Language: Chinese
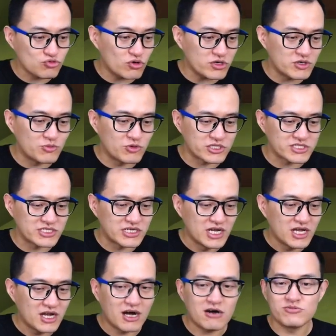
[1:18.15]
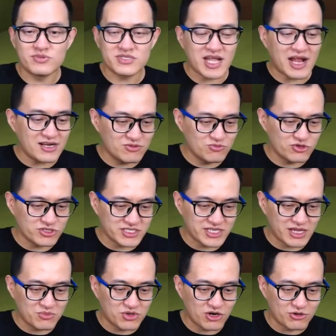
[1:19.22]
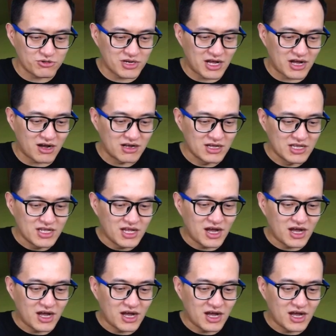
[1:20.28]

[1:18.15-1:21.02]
多人模式，啊，我们单人模式先不考虑了啊。